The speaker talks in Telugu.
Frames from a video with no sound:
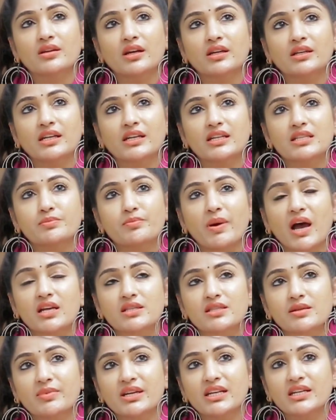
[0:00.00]
అంటే
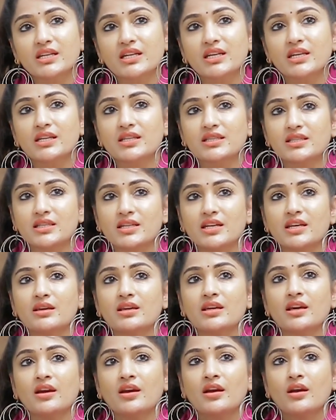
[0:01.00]
రెస్పాన్సిబిలిటీస్ని
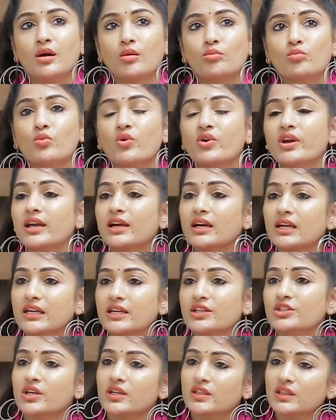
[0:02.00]

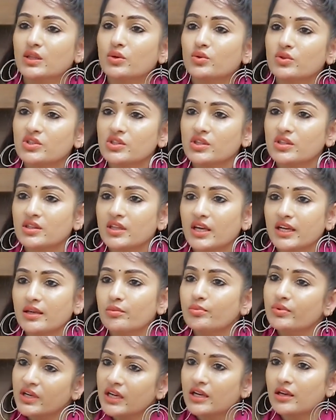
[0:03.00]
మోయగలిగే శక్తి వచ్చిందని
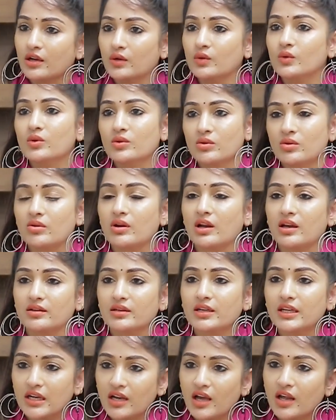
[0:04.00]
ఇప్పుడు నేను అనుకుంటున్నాను
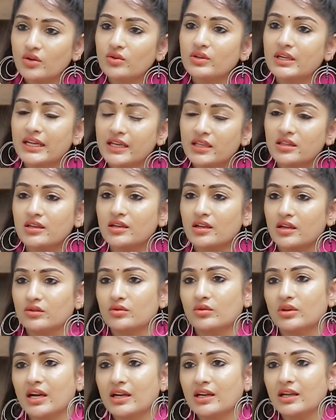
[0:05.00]
hmm. ఇన్నాళ్ళు లేదని
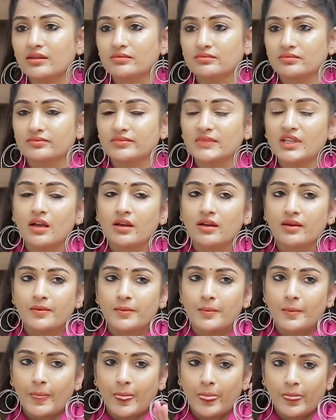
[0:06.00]
అనుకున్నాను అంటే
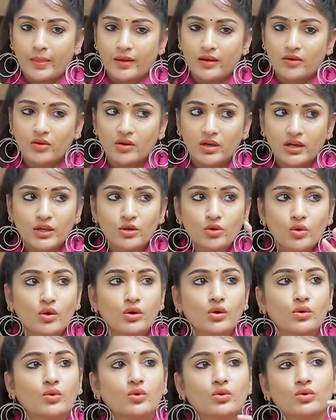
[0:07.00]
ఒక
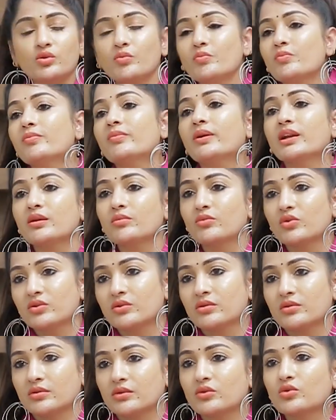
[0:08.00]
ఇంకొక కుటుంబాన్ని మో
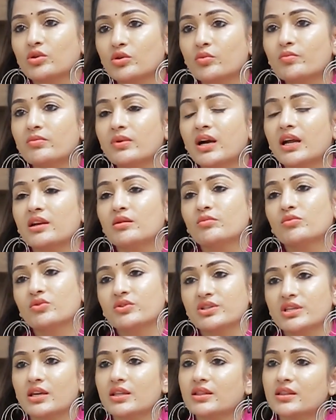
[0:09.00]
కుటుంబాన్ని
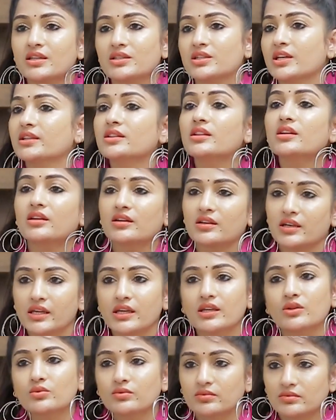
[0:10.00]
మోసేంత శక్తి నాకు
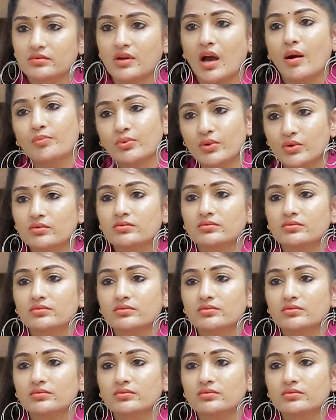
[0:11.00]
లేదు అప్పుడు